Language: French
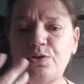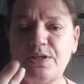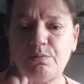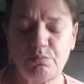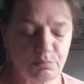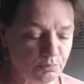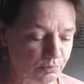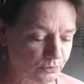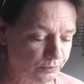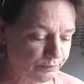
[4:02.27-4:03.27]
une
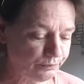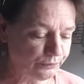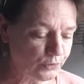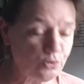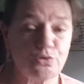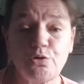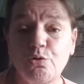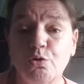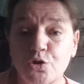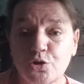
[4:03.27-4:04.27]

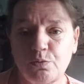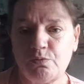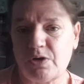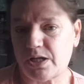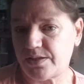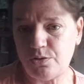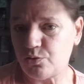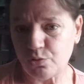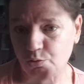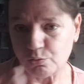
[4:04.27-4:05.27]
surcouche. Voilà, c'est
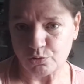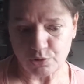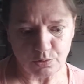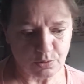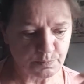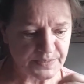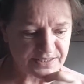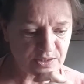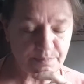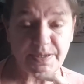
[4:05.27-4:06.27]
une surcouche mais
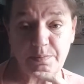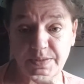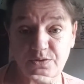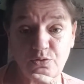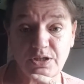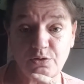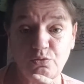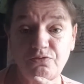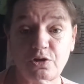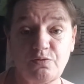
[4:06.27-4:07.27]
ce n'est pas une peinture qui est
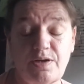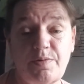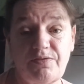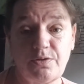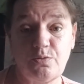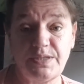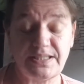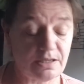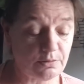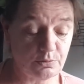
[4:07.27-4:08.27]
couvrante. N'allez pas faire du
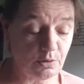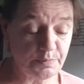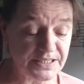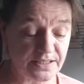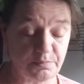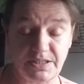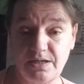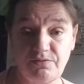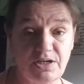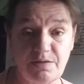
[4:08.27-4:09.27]
mix euh, dans le mixette,
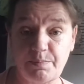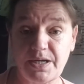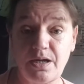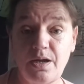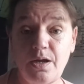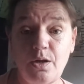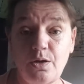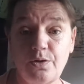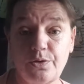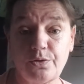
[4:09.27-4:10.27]
mesdames, n'allez pas
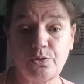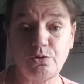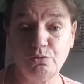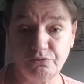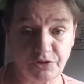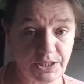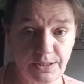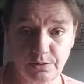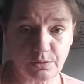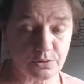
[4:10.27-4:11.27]
euh,
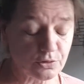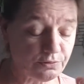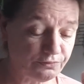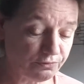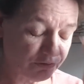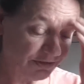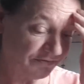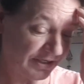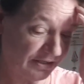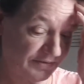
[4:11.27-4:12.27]
recouvrir euh, ce que vous voulez
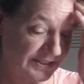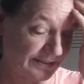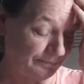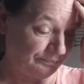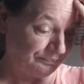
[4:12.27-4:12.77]
faire avec ça.